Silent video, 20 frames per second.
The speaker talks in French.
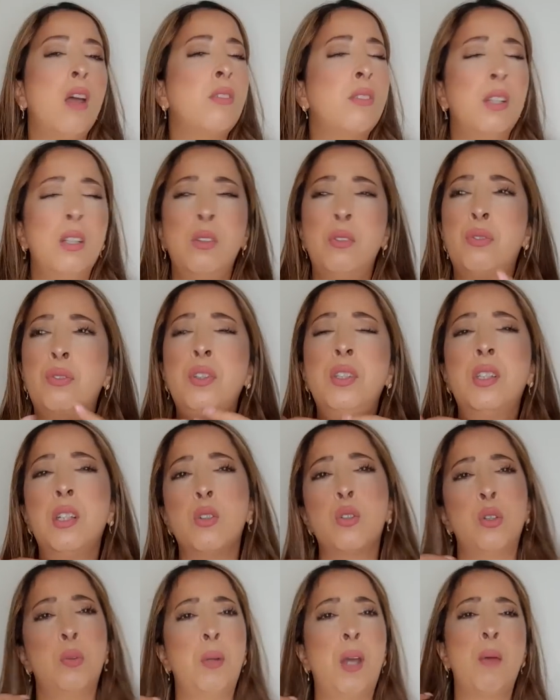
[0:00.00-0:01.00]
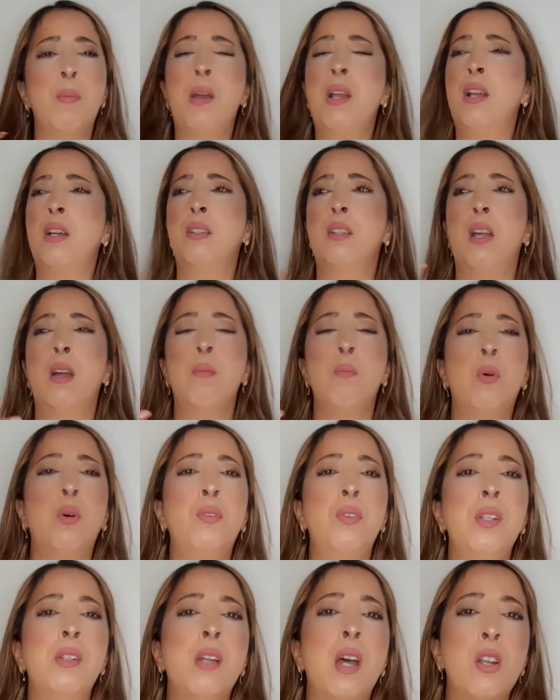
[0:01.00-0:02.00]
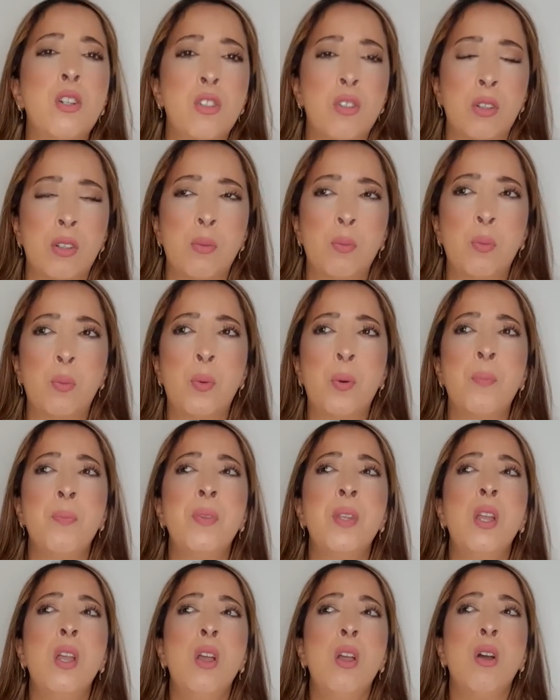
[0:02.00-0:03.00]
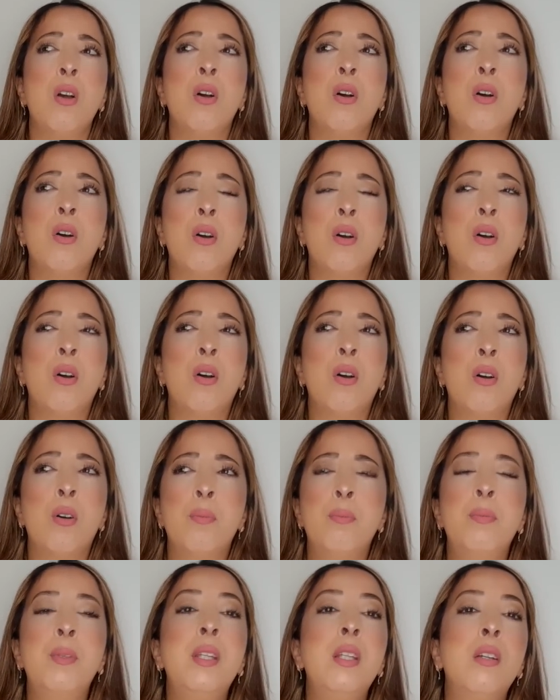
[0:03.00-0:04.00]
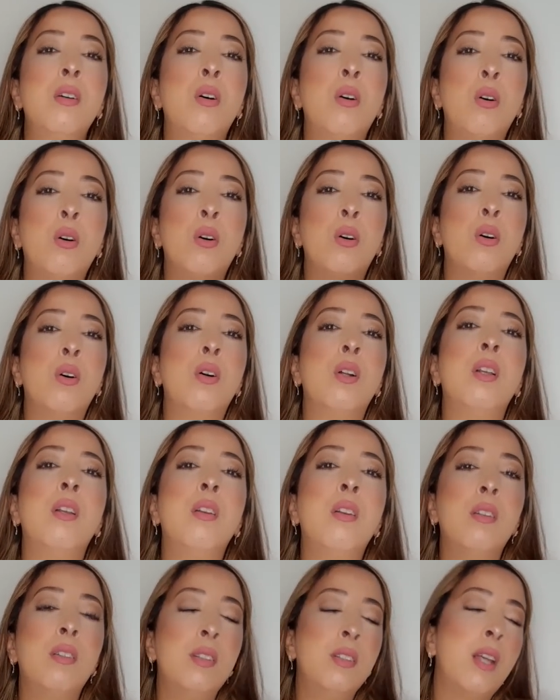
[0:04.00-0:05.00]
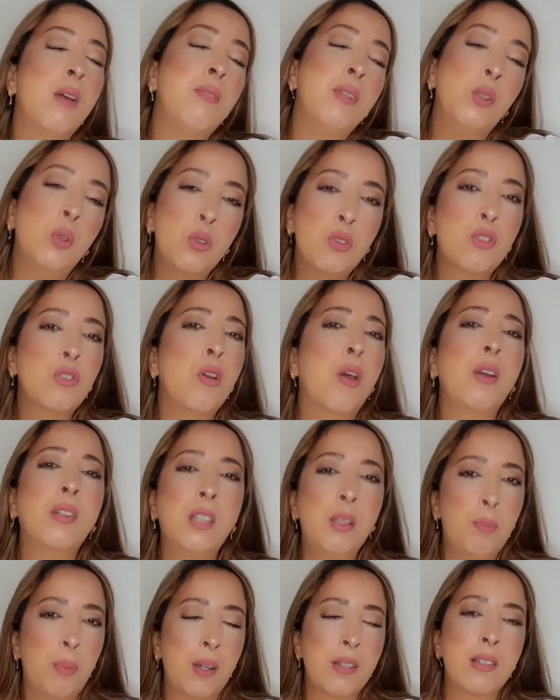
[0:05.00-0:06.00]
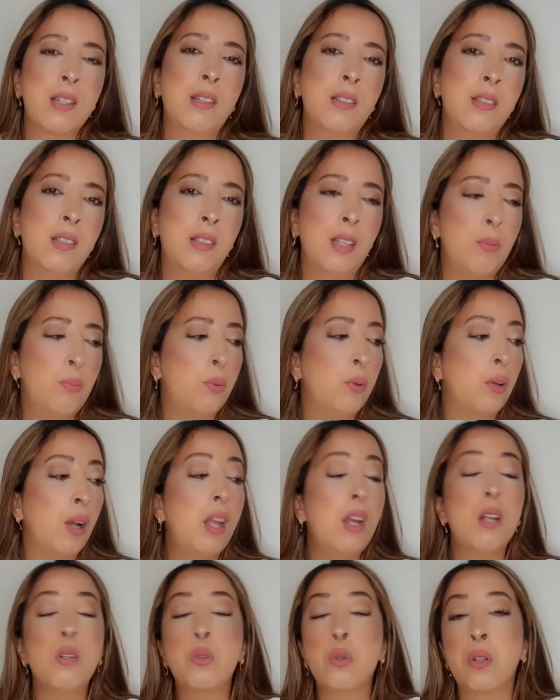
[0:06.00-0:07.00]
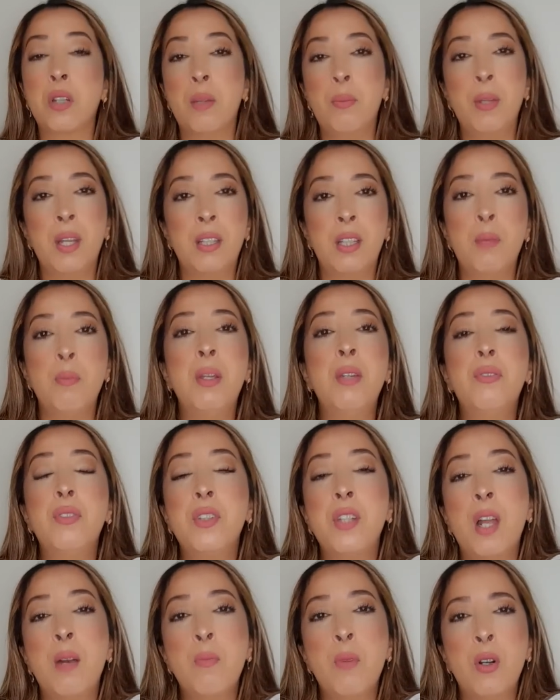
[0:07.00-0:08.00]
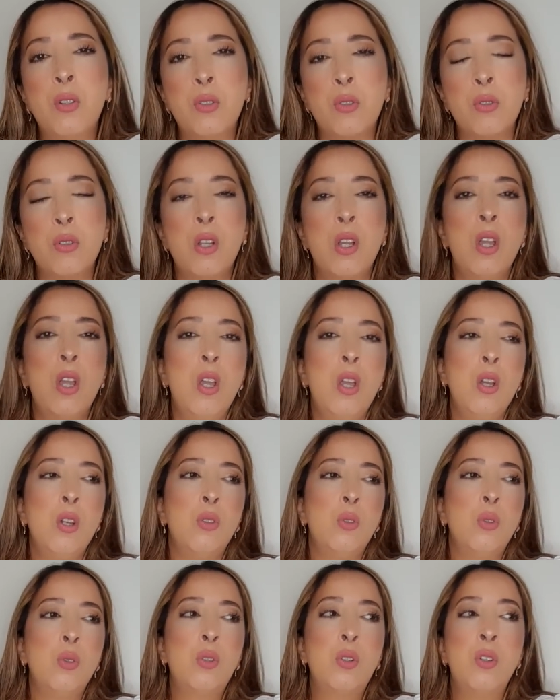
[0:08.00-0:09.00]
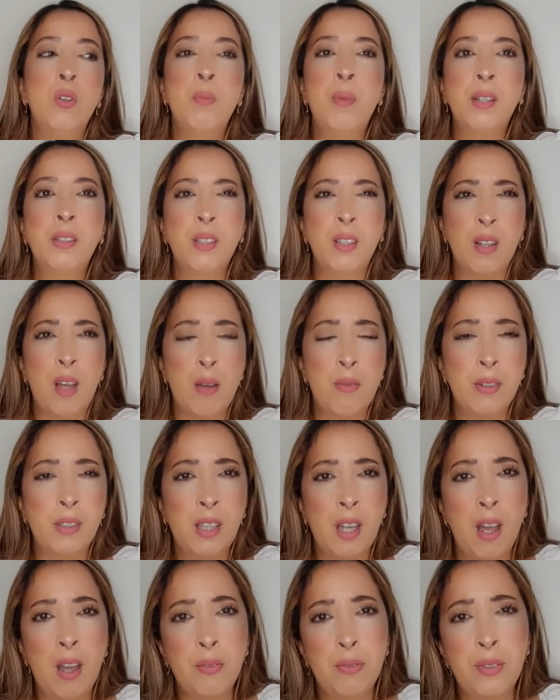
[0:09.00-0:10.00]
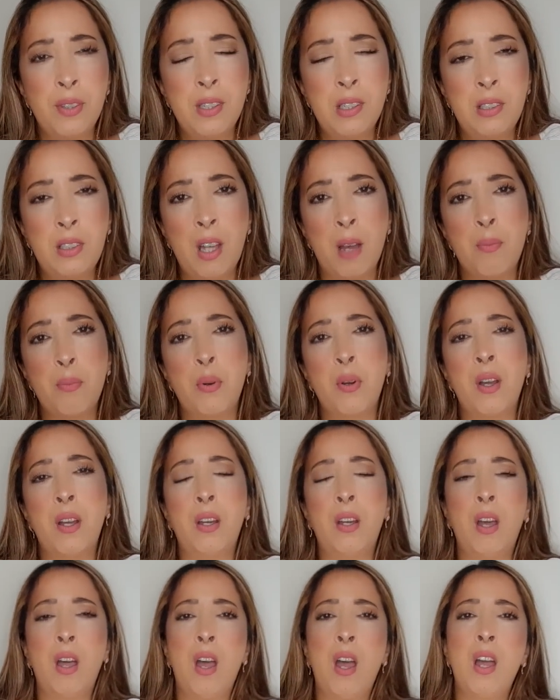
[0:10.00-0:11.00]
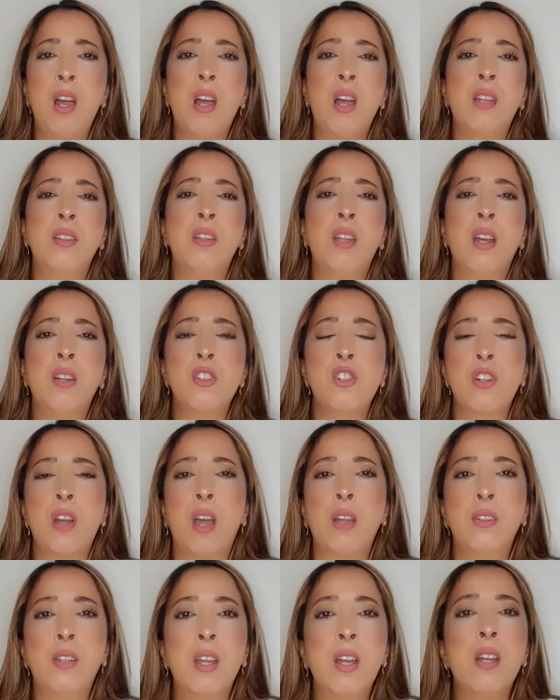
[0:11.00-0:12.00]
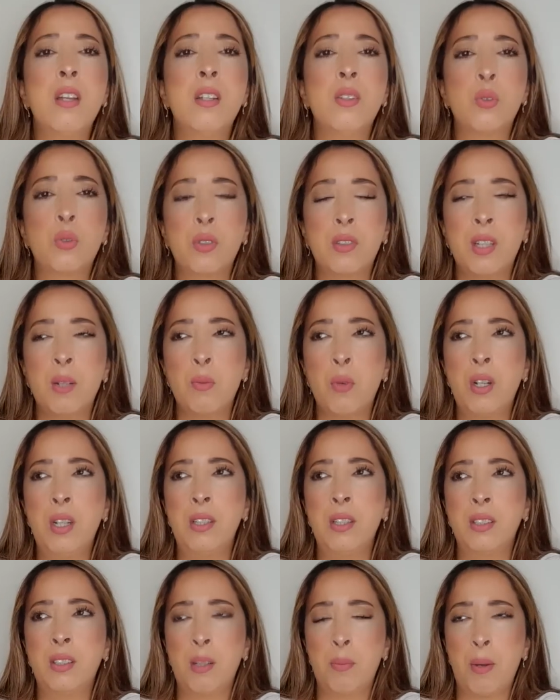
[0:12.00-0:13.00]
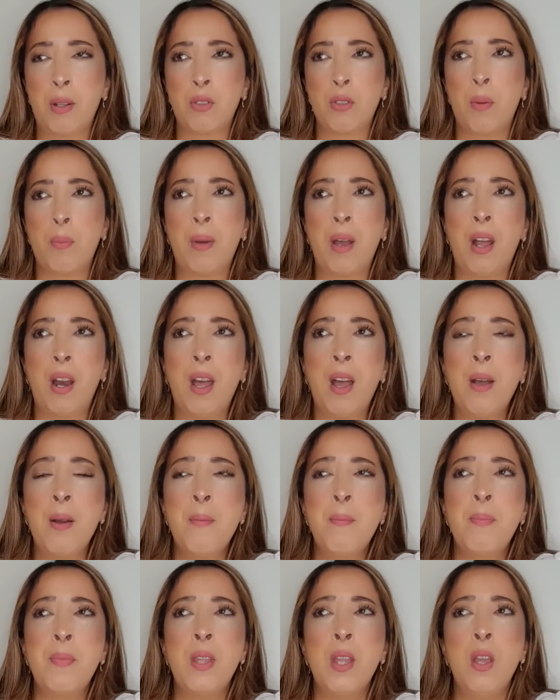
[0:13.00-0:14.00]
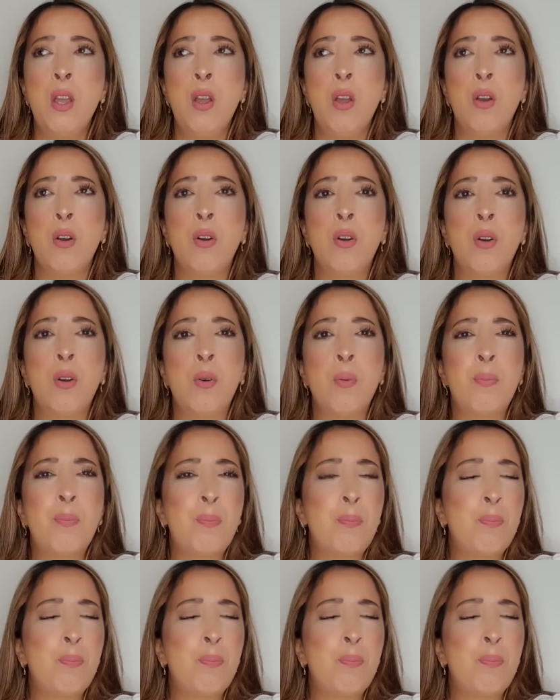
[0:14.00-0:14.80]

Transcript: c'est une fille qui est super belle, un, beau visage, bon. Euh, mais euh, il y avait d'autres sœurs qui pensaient que c'était pour elle, elles auraient bien aimé, finalement non. Donc le mec avec un physique un peu ingrat, un nain de jardin, excusez-moi les nains qui passeront par là, euh,